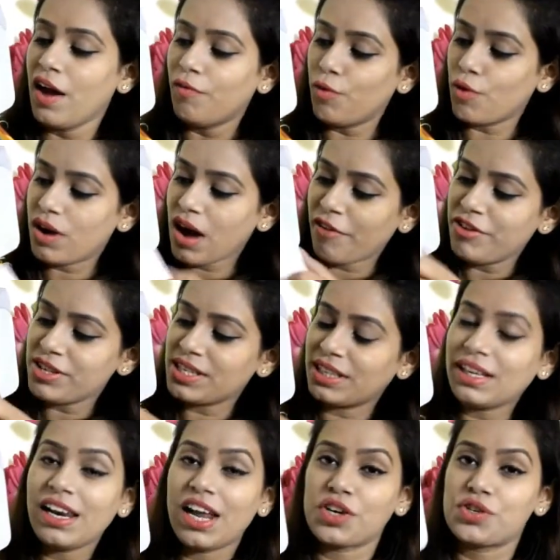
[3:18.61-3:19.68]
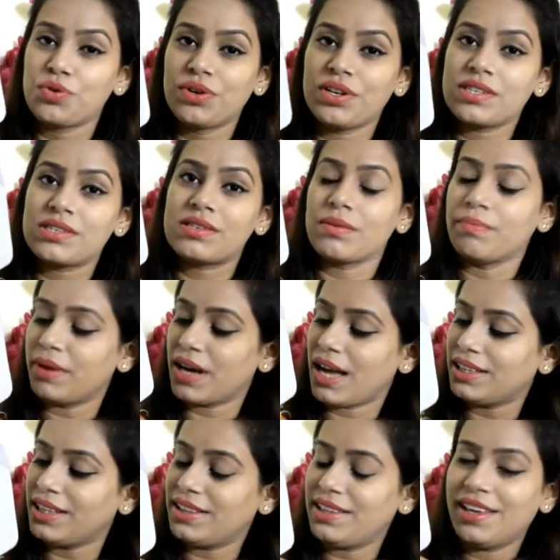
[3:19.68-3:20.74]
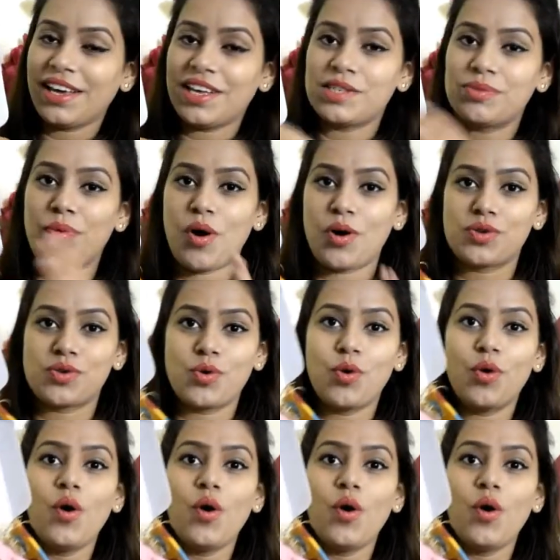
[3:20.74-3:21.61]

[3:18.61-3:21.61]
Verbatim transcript: वो काफ़ी ज़्यादा लग्जूरियस बना देती है इस बॉक्स को